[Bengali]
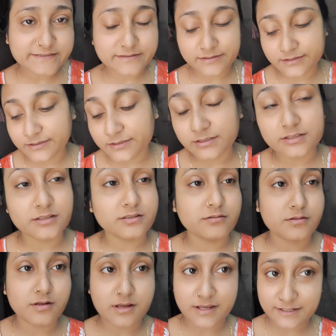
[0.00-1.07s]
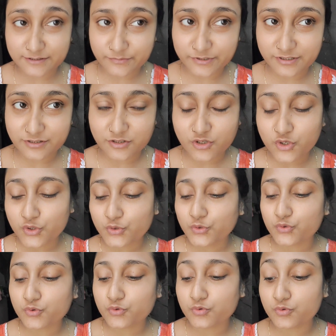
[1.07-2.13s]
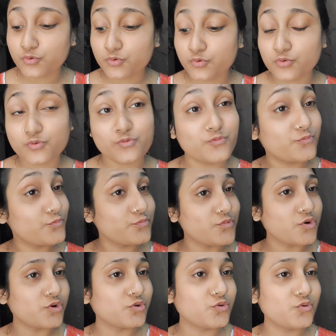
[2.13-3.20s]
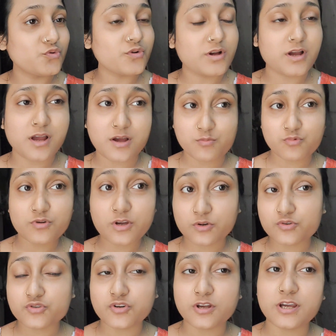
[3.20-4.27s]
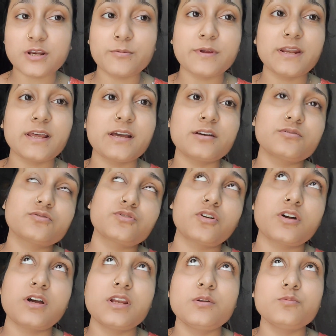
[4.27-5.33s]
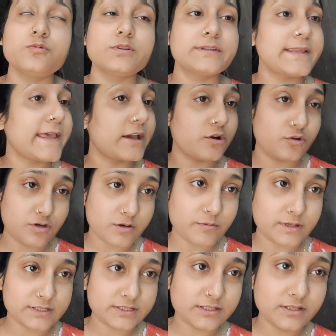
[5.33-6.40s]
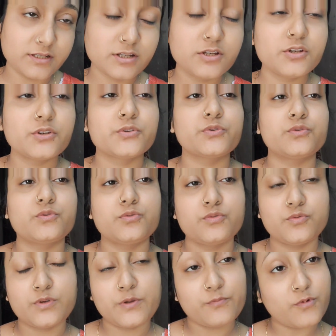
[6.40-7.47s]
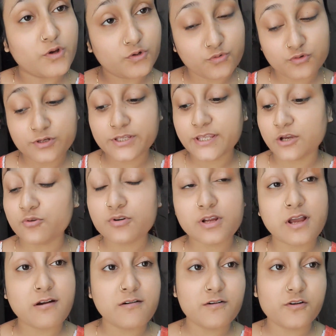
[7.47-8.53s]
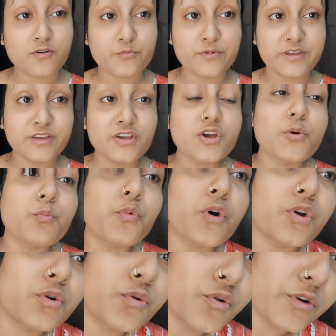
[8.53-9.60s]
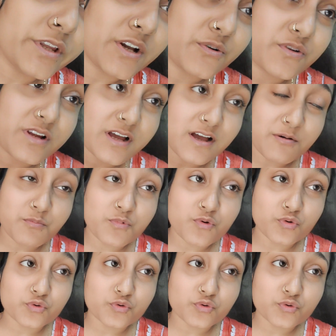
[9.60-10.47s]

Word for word: এসছে হাজব্যান্ড তো ফলগুলো খাবো এখন সকালবেলা সকালে বলতে এগারোটা বাজে এই ফলগুলোই এখন খাওয়া হবে ফলগুলোই এখন খাবো